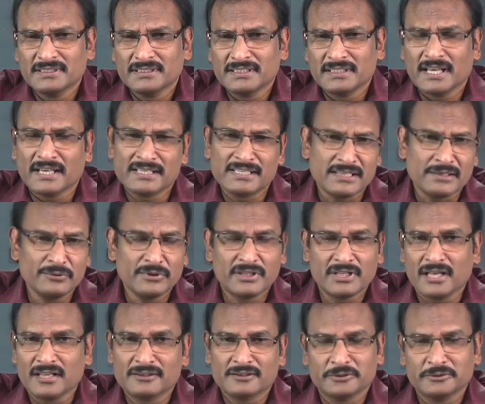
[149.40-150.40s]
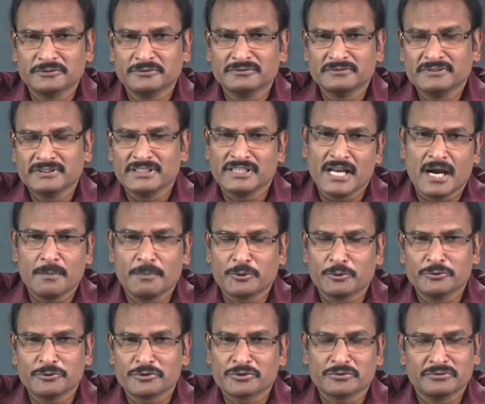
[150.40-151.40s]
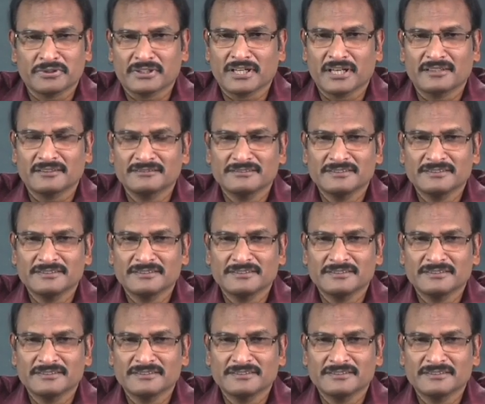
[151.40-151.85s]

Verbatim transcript: నా జీవితాంతం జ్ఞాపకం ఉంచుకుంటాను